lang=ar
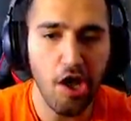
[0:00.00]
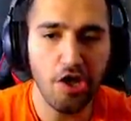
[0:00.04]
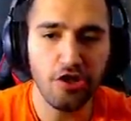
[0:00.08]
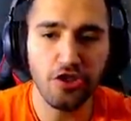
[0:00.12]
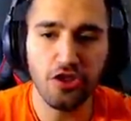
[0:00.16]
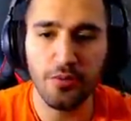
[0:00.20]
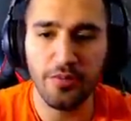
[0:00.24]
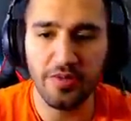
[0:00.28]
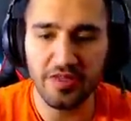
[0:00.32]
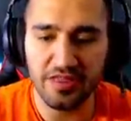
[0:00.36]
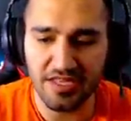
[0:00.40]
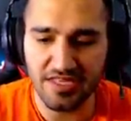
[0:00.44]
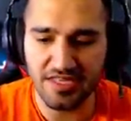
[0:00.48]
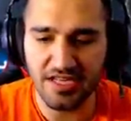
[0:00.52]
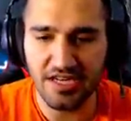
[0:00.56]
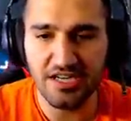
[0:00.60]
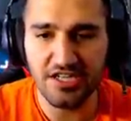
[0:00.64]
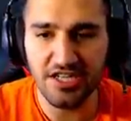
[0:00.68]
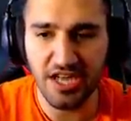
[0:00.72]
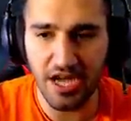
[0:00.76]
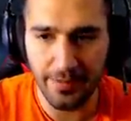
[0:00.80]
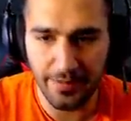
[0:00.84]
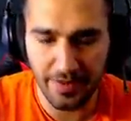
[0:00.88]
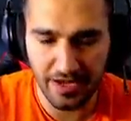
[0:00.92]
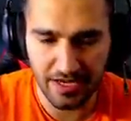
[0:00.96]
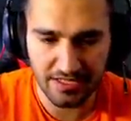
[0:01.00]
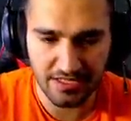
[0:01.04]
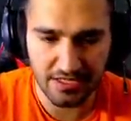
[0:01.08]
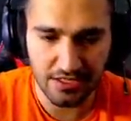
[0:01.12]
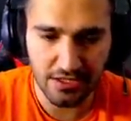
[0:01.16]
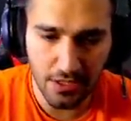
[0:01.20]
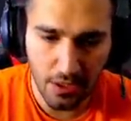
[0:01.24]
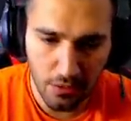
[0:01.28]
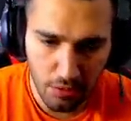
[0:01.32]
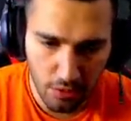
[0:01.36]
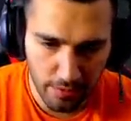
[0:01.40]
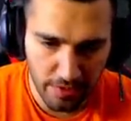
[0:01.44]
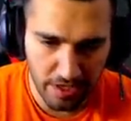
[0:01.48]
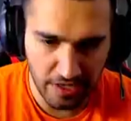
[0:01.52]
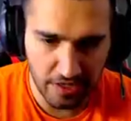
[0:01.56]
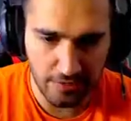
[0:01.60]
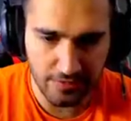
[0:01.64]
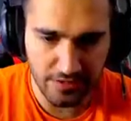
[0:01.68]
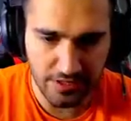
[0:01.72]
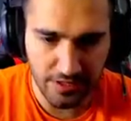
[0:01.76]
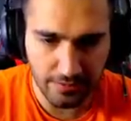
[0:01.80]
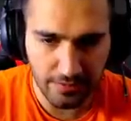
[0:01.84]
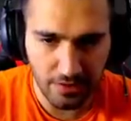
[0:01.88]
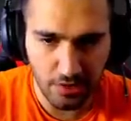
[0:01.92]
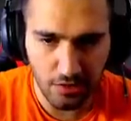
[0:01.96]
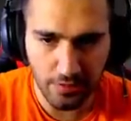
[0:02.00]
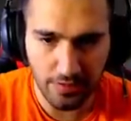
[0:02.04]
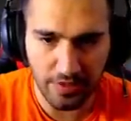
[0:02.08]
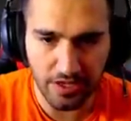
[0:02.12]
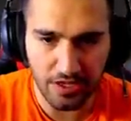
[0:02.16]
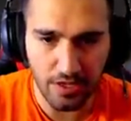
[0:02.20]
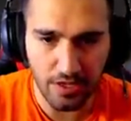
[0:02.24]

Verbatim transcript: انتم منتظرين نجرب السكين طولوا بالكم شباب طولوا